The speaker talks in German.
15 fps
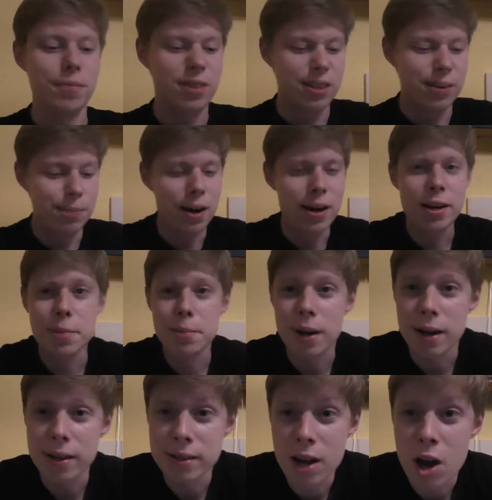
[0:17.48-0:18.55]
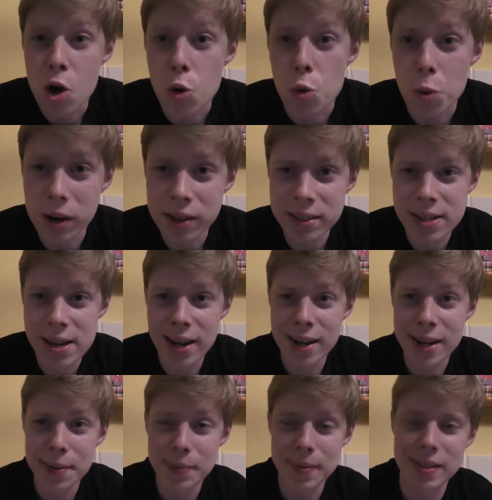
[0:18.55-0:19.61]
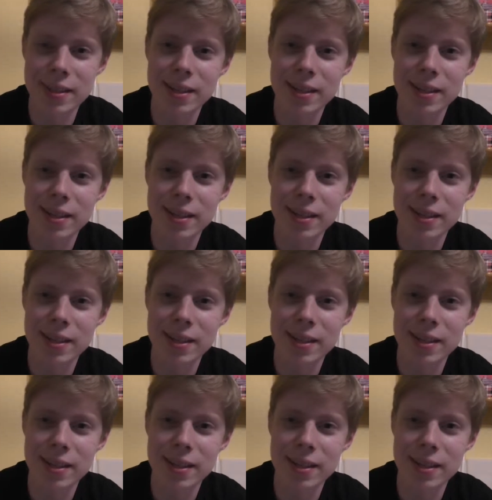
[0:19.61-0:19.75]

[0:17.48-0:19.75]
meinem Partner One Time,